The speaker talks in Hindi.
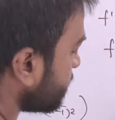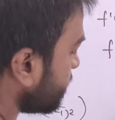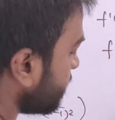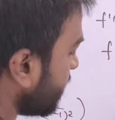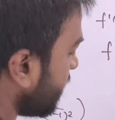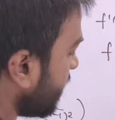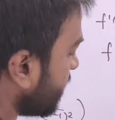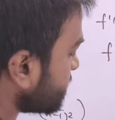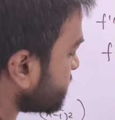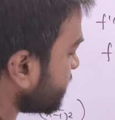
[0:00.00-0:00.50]

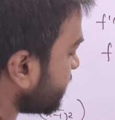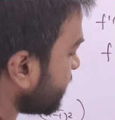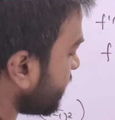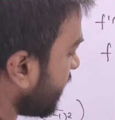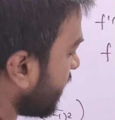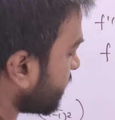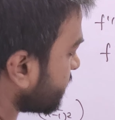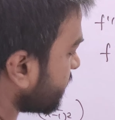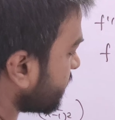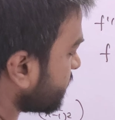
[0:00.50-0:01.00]
यहां से
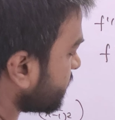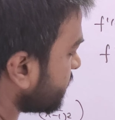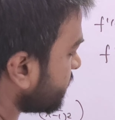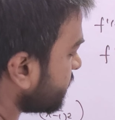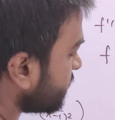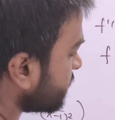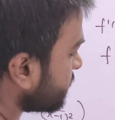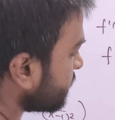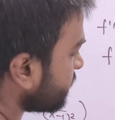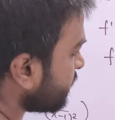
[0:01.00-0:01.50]
यहां तक
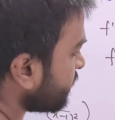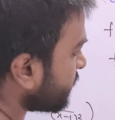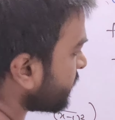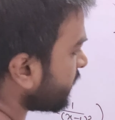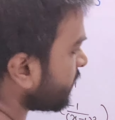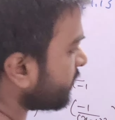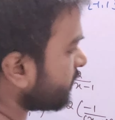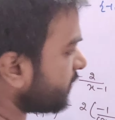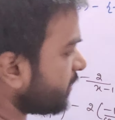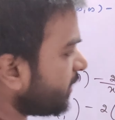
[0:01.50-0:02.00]

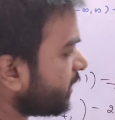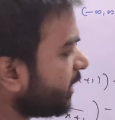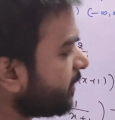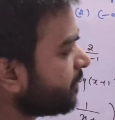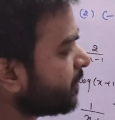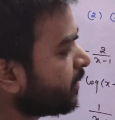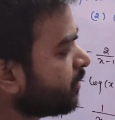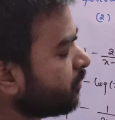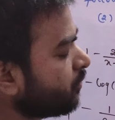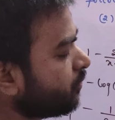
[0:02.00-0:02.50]
ठीक है